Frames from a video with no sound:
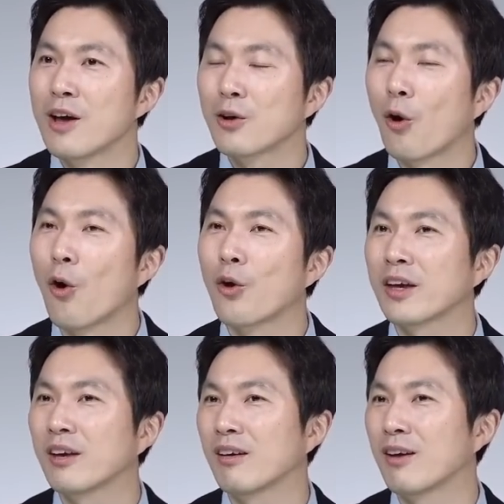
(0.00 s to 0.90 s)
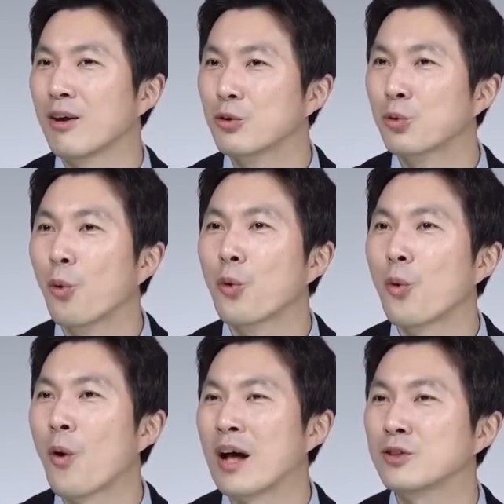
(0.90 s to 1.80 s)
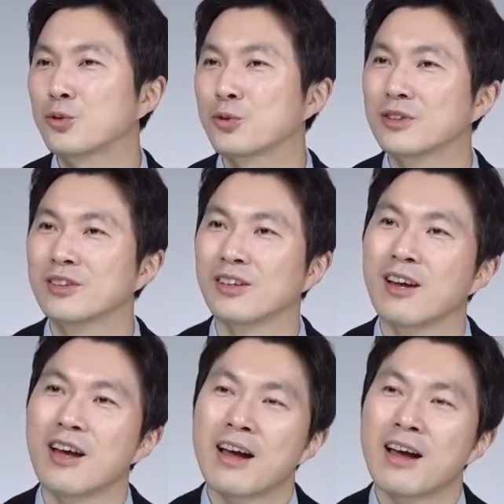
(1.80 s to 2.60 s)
거의 도로 한쪽은